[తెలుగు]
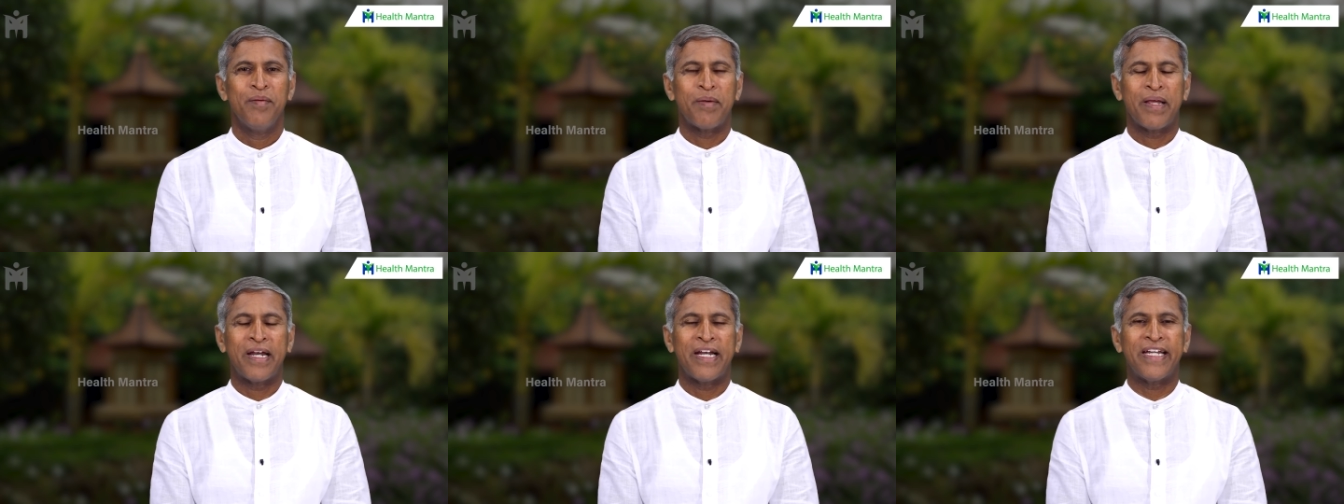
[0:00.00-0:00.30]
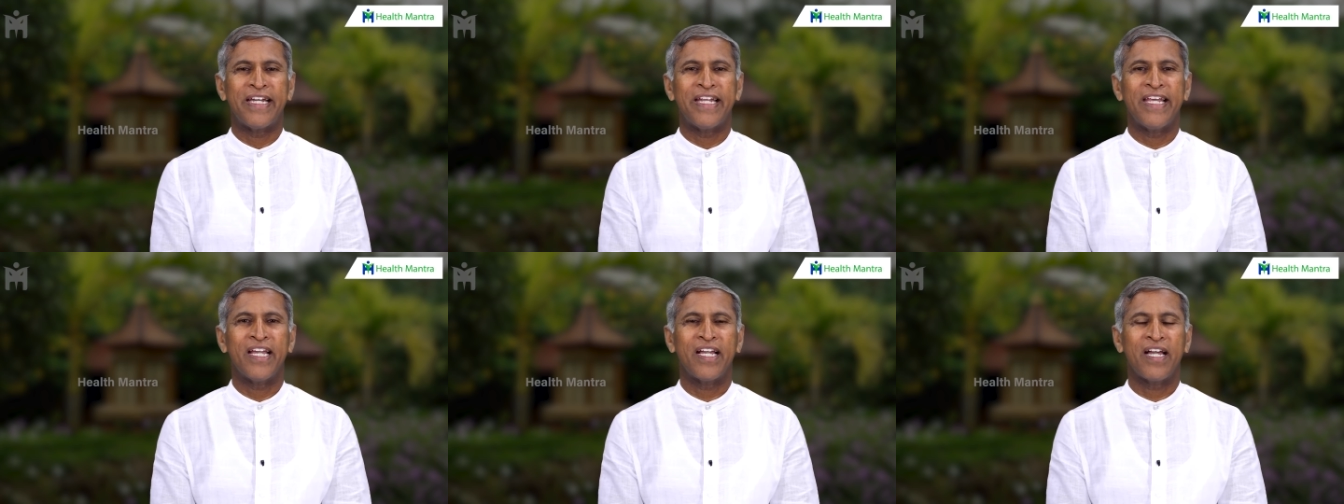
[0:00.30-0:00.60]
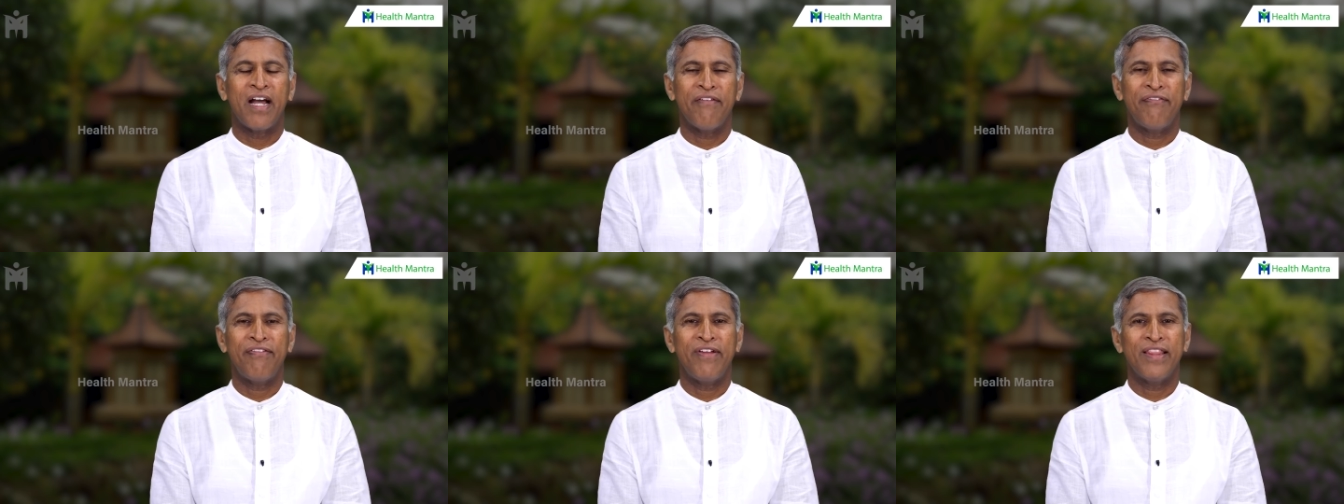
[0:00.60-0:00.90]
మనం టీ
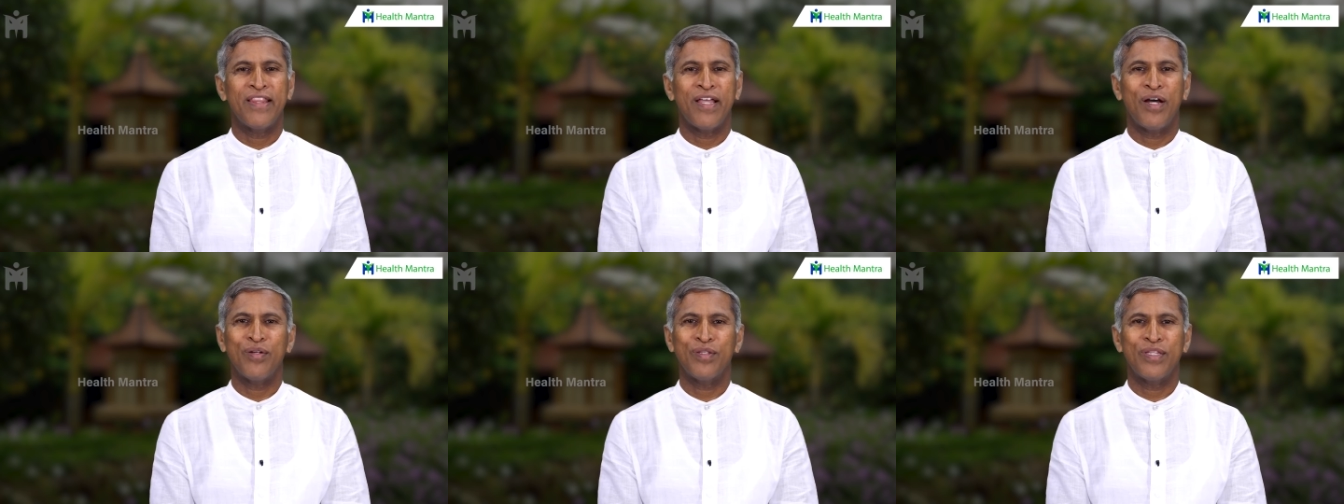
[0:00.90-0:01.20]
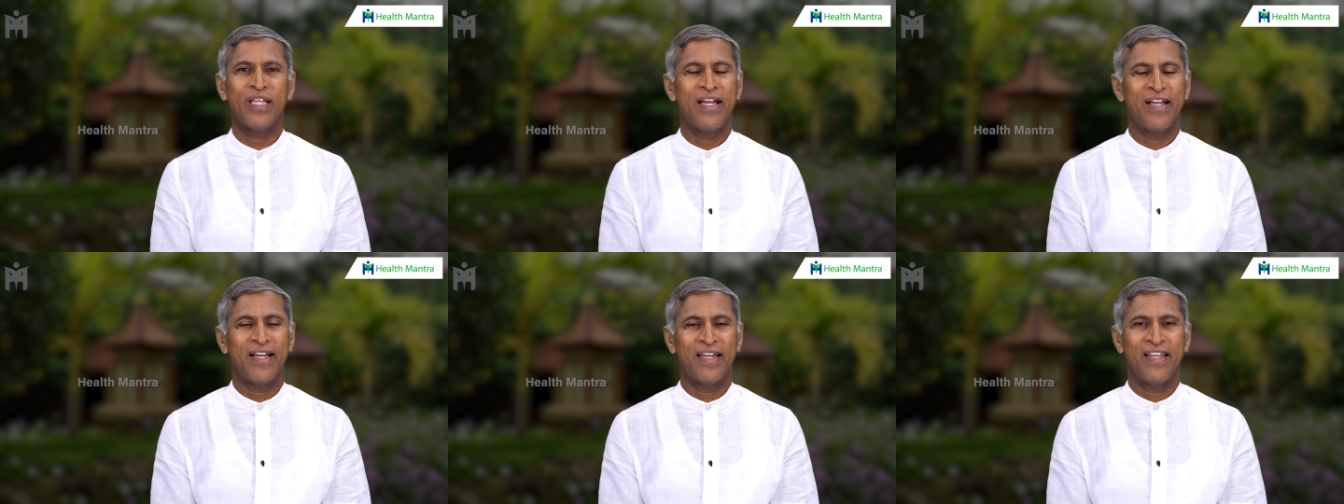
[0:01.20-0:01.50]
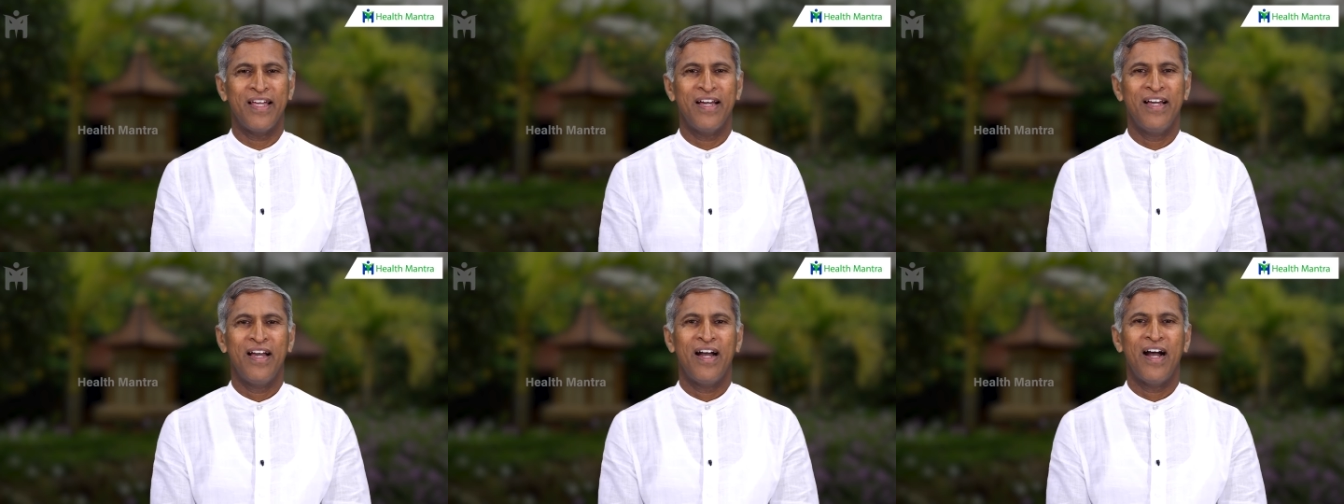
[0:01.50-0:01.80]
కాఫీలు తాగుతాం
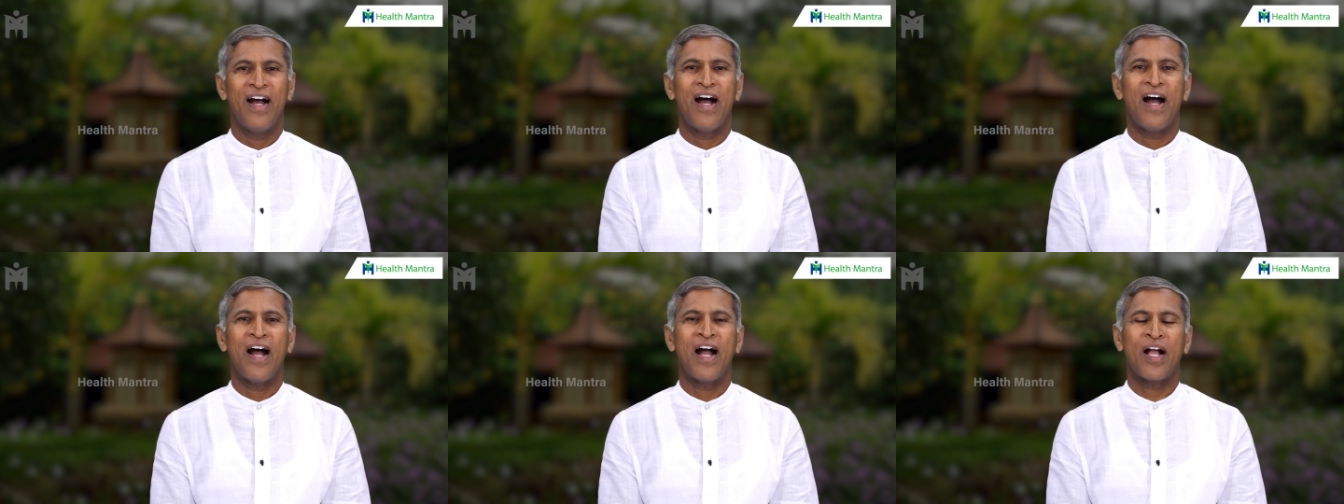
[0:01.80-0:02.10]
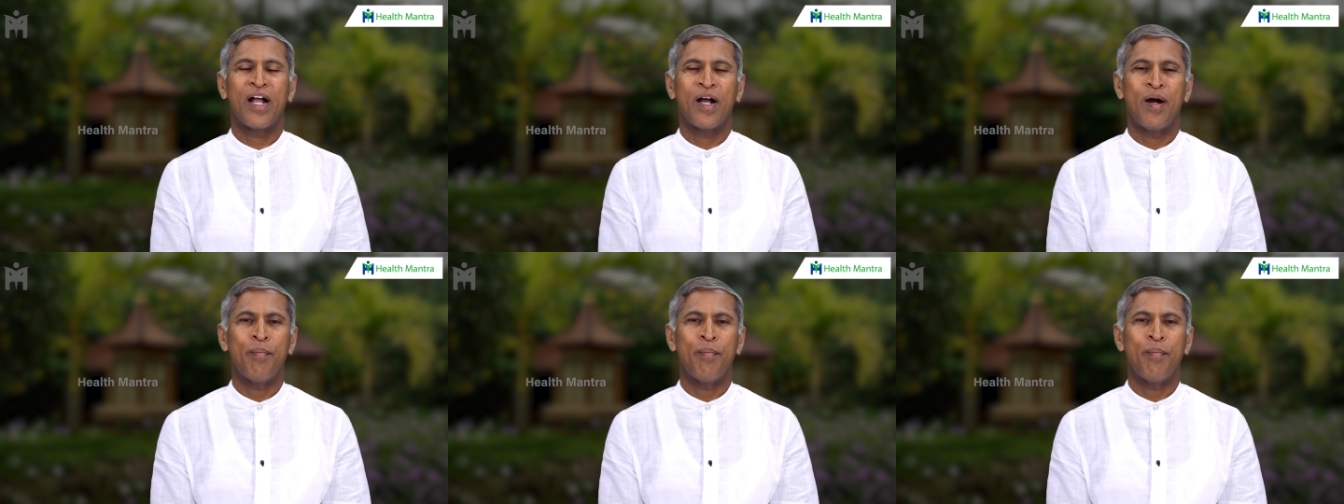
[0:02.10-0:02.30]
కదా ఆ